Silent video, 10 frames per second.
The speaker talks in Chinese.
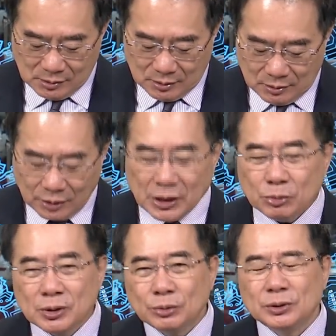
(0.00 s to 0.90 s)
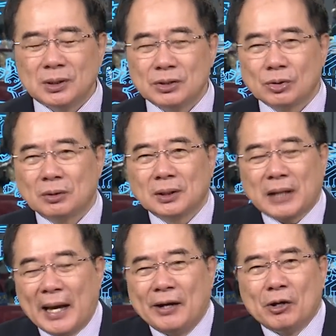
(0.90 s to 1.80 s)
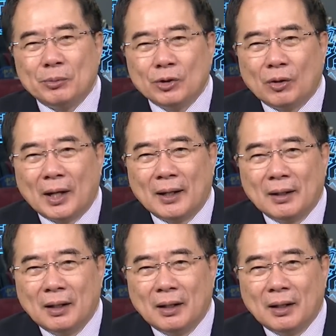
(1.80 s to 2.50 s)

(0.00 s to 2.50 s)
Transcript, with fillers: 那现在问的问题说，那台海有没有用啊？